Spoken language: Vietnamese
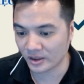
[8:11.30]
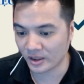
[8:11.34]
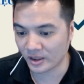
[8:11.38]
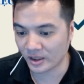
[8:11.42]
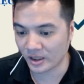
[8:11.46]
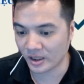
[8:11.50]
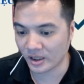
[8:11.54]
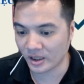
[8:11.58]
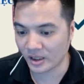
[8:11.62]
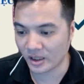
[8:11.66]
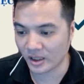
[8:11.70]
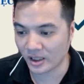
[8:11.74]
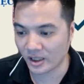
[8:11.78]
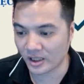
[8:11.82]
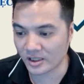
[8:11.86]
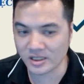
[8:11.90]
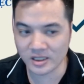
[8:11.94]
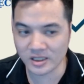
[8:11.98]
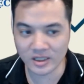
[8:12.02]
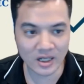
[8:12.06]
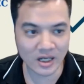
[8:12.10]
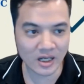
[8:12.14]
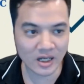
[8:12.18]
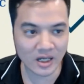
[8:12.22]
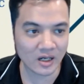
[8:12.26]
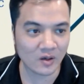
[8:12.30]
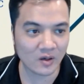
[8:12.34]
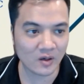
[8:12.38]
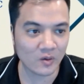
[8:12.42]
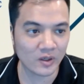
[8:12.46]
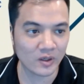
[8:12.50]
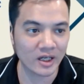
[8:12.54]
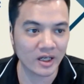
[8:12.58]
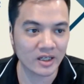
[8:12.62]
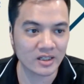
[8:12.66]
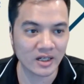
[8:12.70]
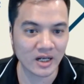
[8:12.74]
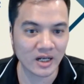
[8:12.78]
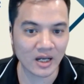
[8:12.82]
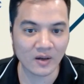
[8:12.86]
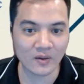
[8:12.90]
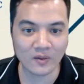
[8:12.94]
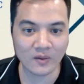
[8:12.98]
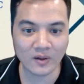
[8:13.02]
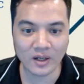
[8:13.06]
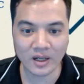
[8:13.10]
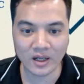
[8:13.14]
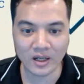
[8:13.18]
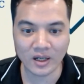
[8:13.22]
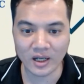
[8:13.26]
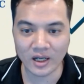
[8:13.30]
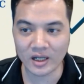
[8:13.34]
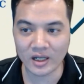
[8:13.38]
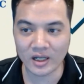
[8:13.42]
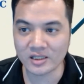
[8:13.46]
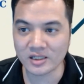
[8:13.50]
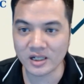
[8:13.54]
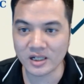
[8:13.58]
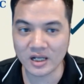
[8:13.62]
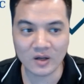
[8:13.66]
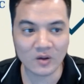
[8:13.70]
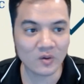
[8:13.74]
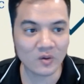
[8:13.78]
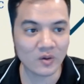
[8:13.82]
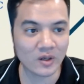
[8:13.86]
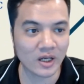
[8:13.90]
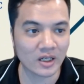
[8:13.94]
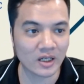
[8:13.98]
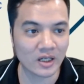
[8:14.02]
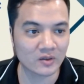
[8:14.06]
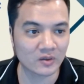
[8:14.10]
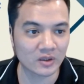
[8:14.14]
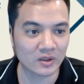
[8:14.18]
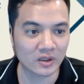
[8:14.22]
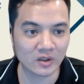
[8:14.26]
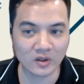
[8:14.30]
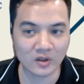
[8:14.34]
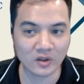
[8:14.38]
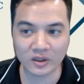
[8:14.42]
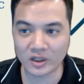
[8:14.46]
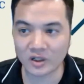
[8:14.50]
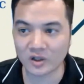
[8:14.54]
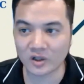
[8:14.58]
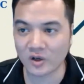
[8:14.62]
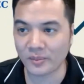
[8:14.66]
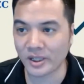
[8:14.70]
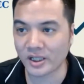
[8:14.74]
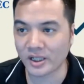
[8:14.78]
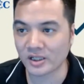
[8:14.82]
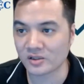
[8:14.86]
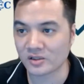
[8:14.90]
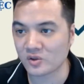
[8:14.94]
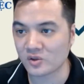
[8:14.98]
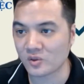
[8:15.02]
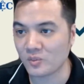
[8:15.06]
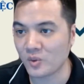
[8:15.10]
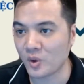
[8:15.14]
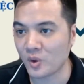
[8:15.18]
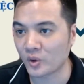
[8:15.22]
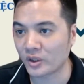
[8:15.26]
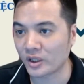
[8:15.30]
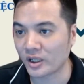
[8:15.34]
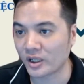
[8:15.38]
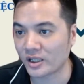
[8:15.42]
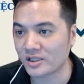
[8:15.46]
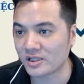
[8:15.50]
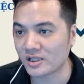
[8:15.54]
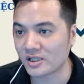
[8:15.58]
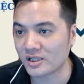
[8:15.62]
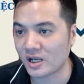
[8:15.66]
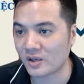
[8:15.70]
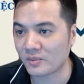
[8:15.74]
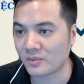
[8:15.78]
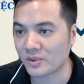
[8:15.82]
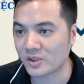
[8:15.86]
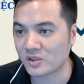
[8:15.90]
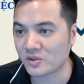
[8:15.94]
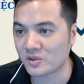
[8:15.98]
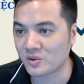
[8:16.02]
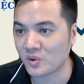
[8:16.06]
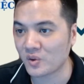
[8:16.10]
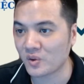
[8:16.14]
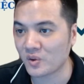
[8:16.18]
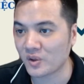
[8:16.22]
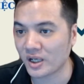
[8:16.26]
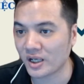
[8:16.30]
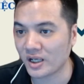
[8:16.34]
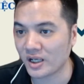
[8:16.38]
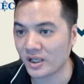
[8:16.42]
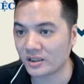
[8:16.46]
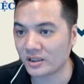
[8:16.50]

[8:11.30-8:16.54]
Thì uh, anh chị đã ok chưa nào? Anh chị nào ok rồi thì có thể comment số một, anh chị nào mà chưa ok